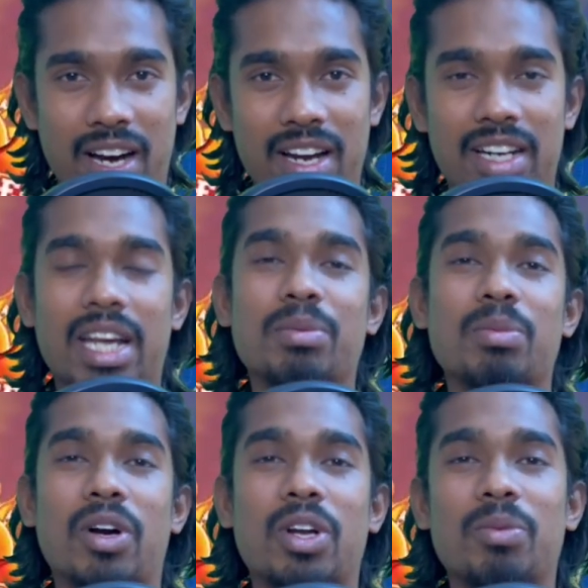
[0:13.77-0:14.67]
అయినా
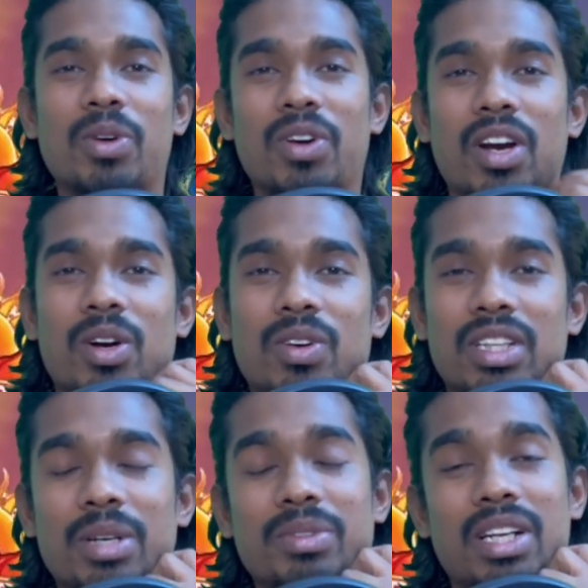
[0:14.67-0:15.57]
టేబుల్ బాటంలో ఉన్న వాళ్ళని
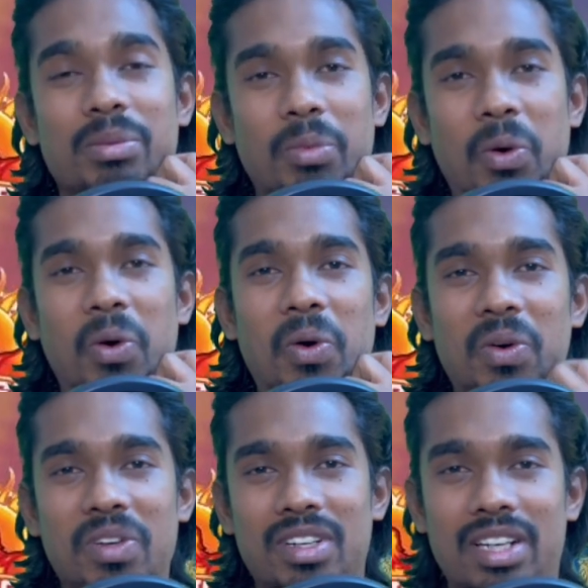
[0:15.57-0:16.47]
కూడా ఏముంది నా బొంగు
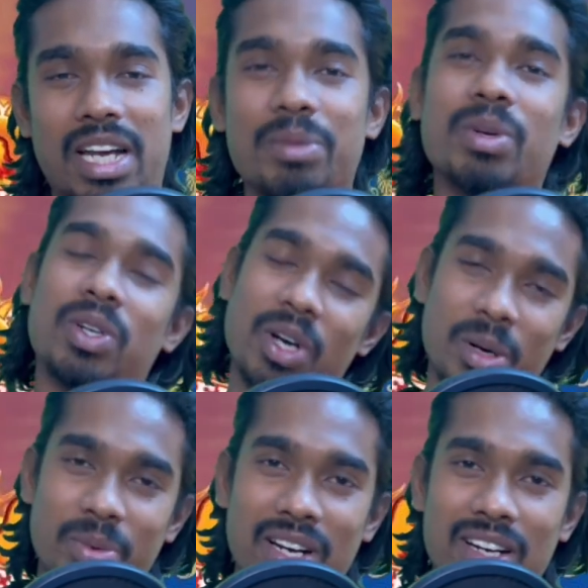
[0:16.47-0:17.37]
టేబుల్
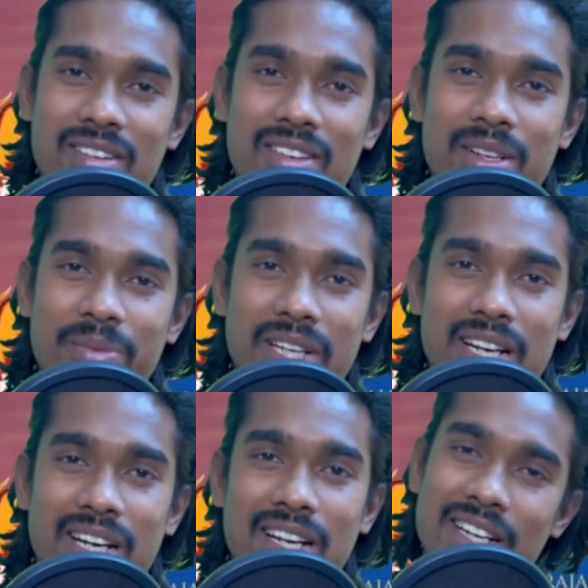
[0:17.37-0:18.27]
టాపర్ అని కొడతాం ఇవాళ